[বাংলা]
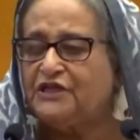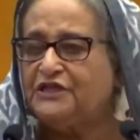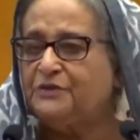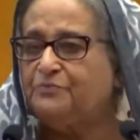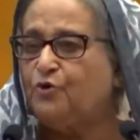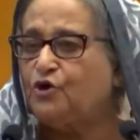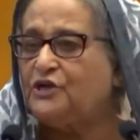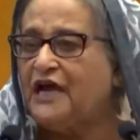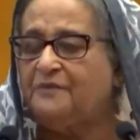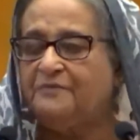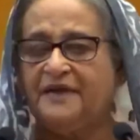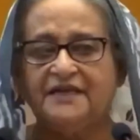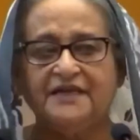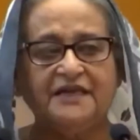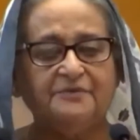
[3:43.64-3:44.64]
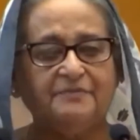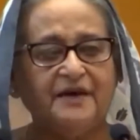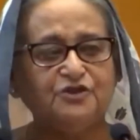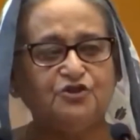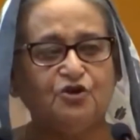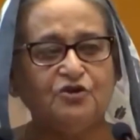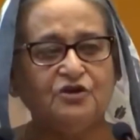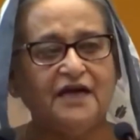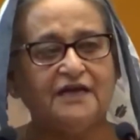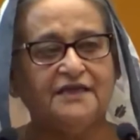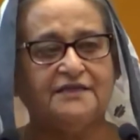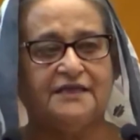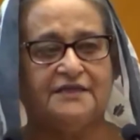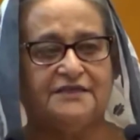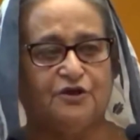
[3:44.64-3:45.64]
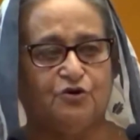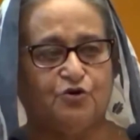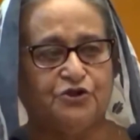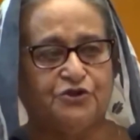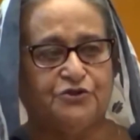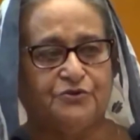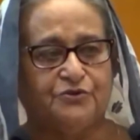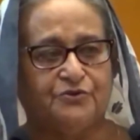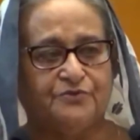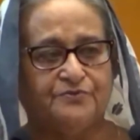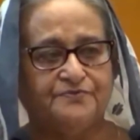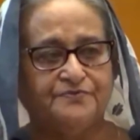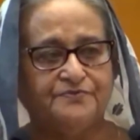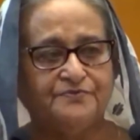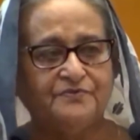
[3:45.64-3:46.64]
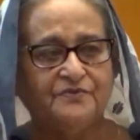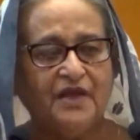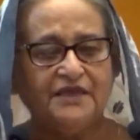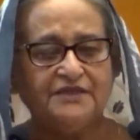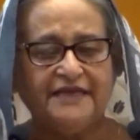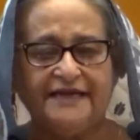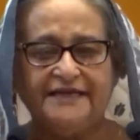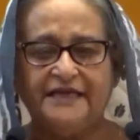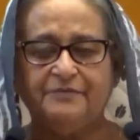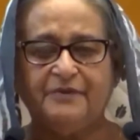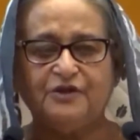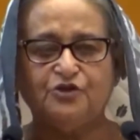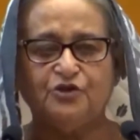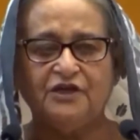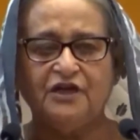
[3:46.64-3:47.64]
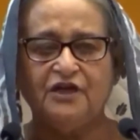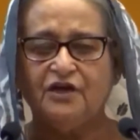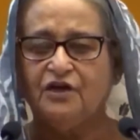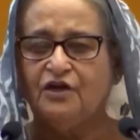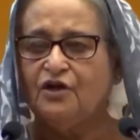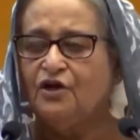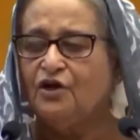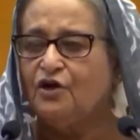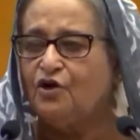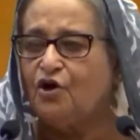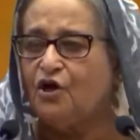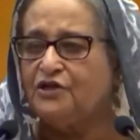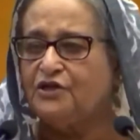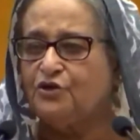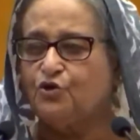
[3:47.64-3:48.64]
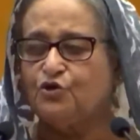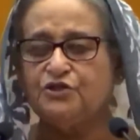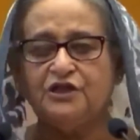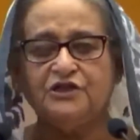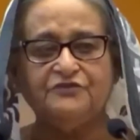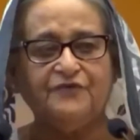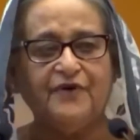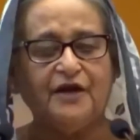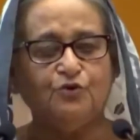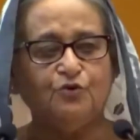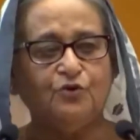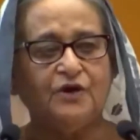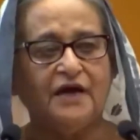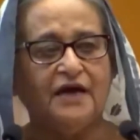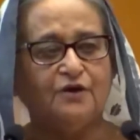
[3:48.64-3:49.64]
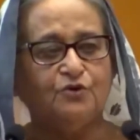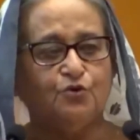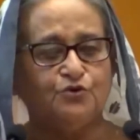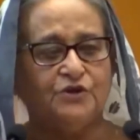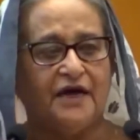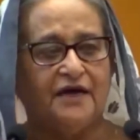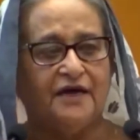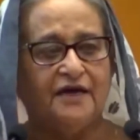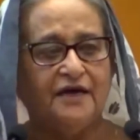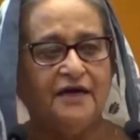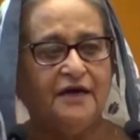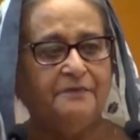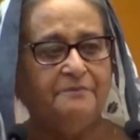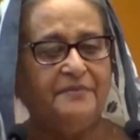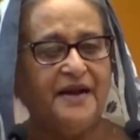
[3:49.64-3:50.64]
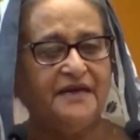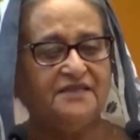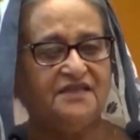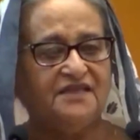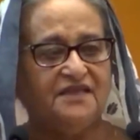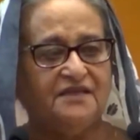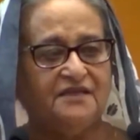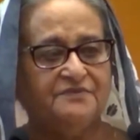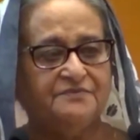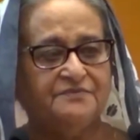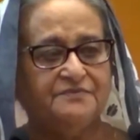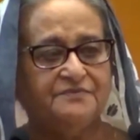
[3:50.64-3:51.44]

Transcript: সে বিল নির্বাচন খালেদা জিয়া করেছিল সেই নির্বাচনে কর্নেল রশিদ ফারুক আর হুদা প্রার্থী